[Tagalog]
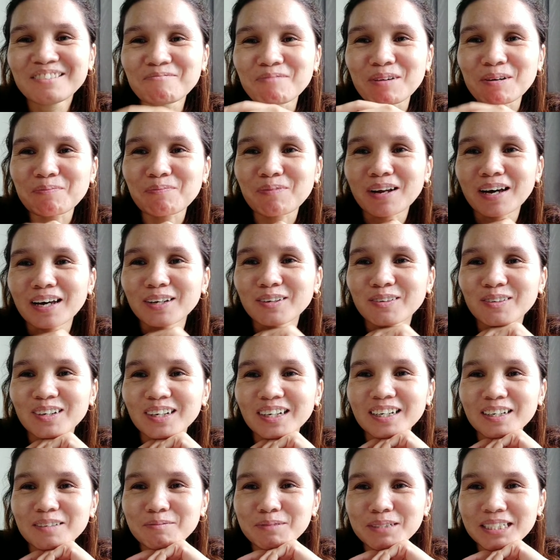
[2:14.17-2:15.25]
May plano
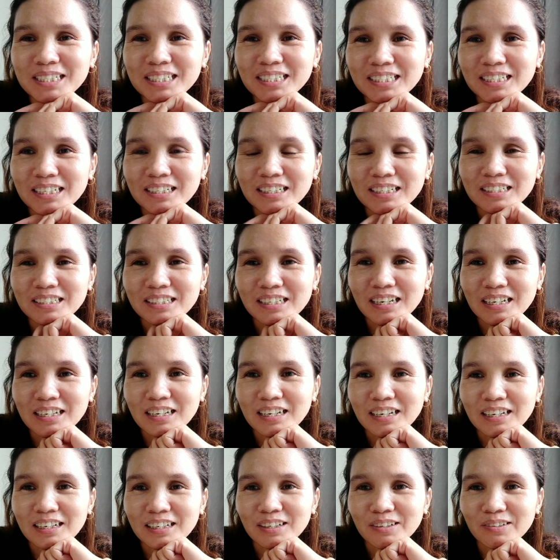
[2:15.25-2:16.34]
na kami sa Sunday.
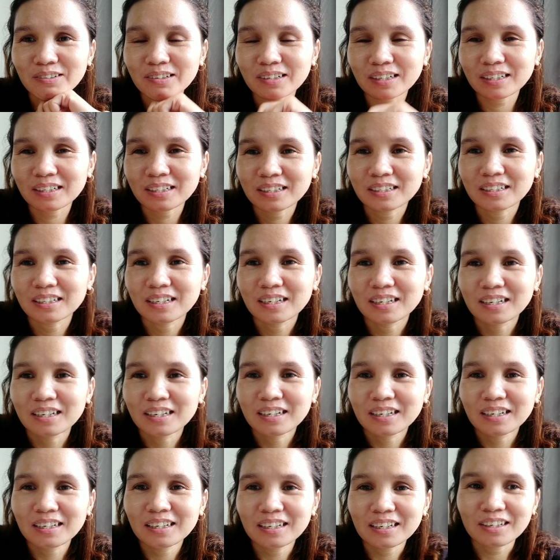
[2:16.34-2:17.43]
Sana ano lang.
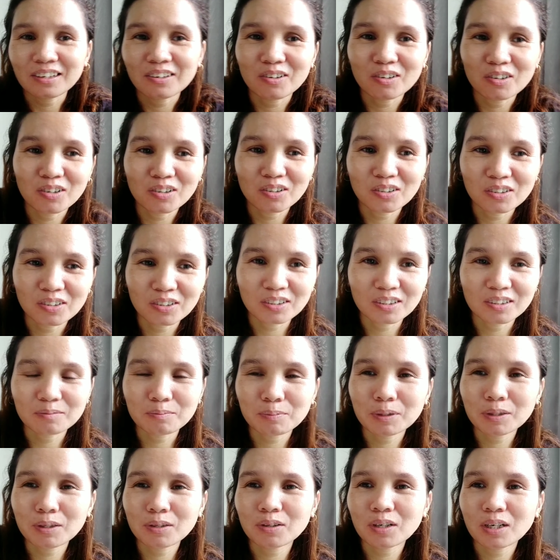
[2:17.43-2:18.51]
Yung,
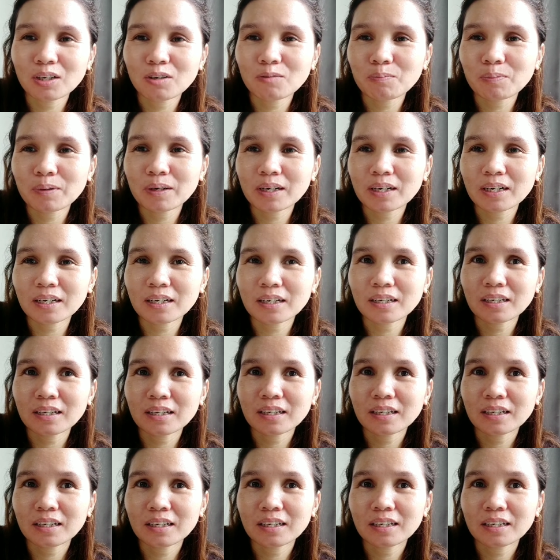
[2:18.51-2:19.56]
pero ano pa rin.